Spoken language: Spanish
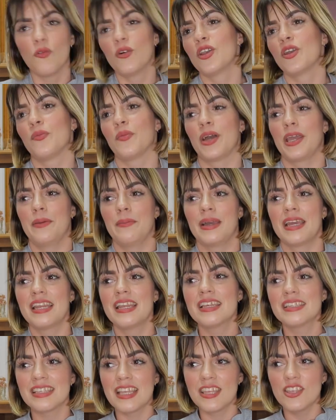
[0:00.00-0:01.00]
Bueno, pues
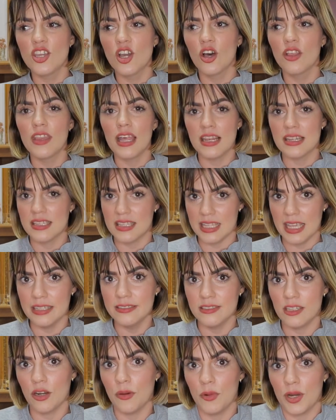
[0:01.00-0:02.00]
imagínense yo del
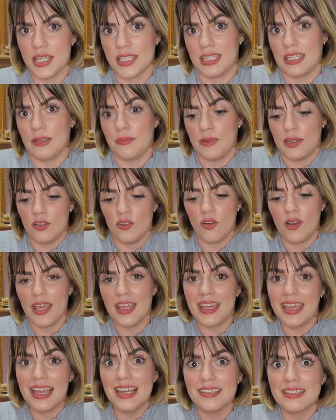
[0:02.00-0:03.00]
centro, porque San Espíritu
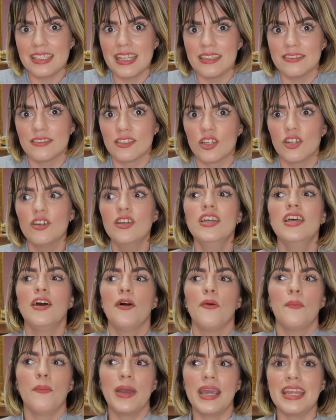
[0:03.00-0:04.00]
queda en el centro,
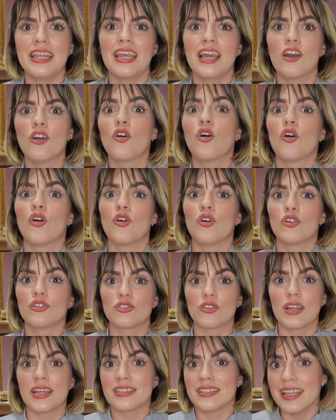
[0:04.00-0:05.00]
venían con
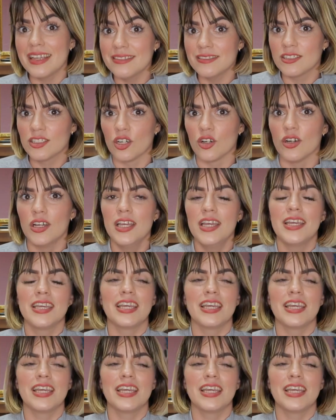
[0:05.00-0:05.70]
otro acento.